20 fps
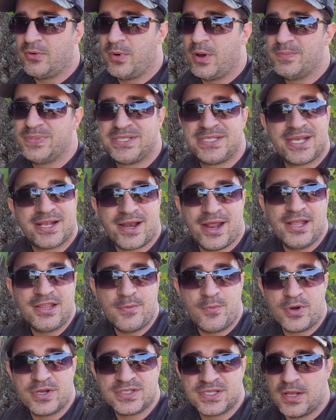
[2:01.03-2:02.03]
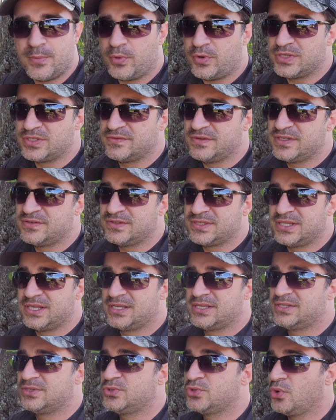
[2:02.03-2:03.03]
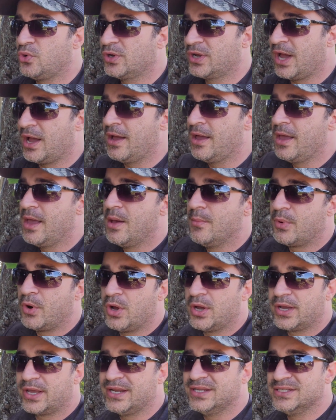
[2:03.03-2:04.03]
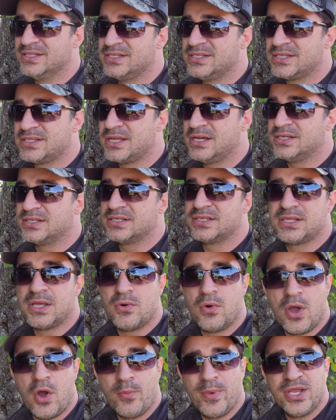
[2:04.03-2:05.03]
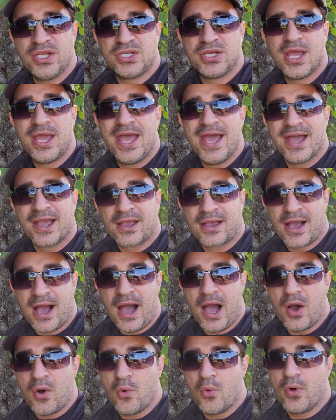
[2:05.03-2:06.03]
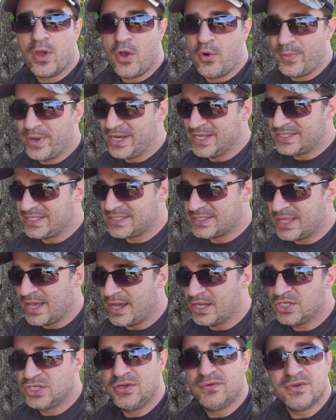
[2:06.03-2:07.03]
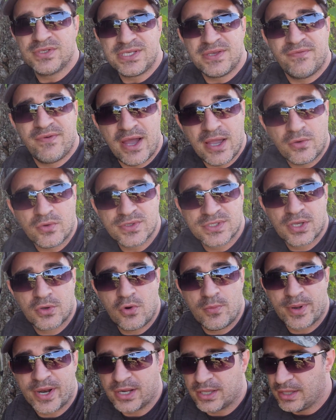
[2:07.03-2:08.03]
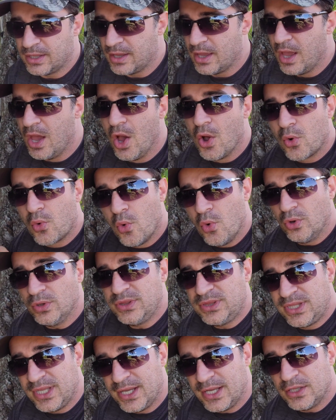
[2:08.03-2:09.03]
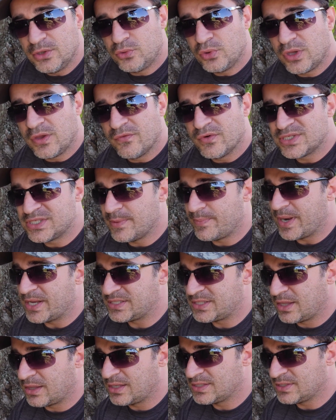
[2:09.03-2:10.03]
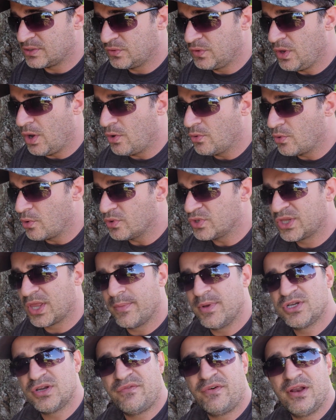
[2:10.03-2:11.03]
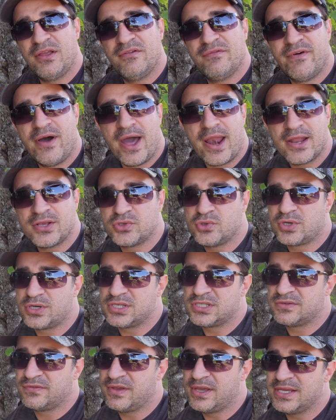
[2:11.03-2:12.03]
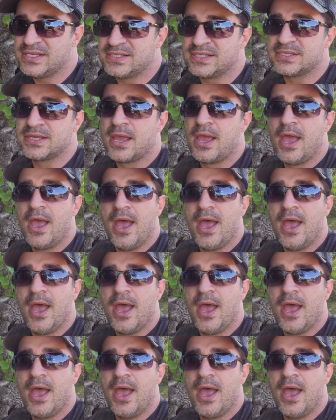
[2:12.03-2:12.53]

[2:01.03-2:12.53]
uma bicicleta, por exemplo. Às vezes você tem que se deslocar para uma grandes distâncias. Então, realmente, carro é uma necessidade. E você vai conseguir comprar aqui. Contanto que você preste atenção em algo que eu também já falei várias outras vezes.